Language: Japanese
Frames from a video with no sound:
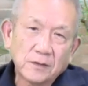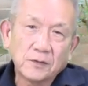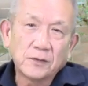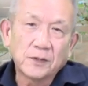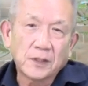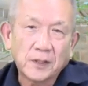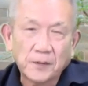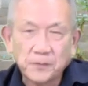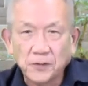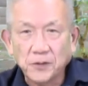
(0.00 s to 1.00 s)
動画
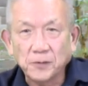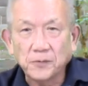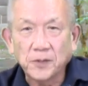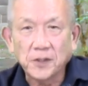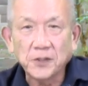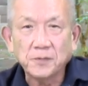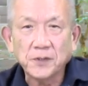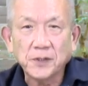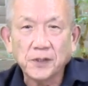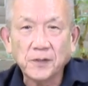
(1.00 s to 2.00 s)
アップの時もお話ししま
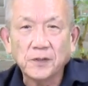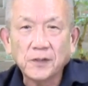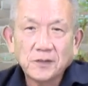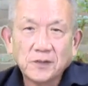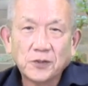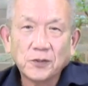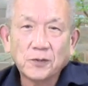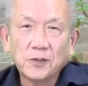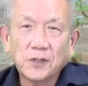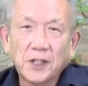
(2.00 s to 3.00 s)
したけど主語
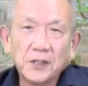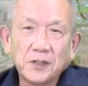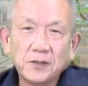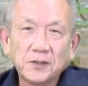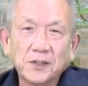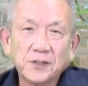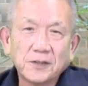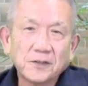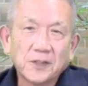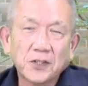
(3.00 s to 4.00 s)
を愛で言うやつ
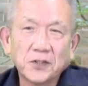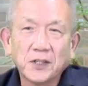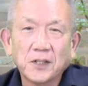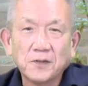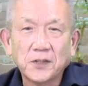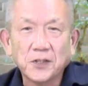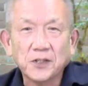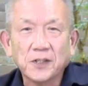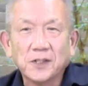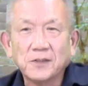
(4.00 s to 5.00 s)
私が
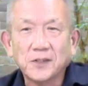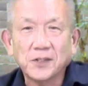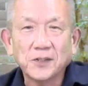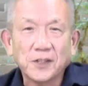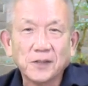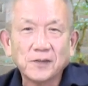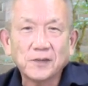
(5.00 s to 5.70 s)
私が私が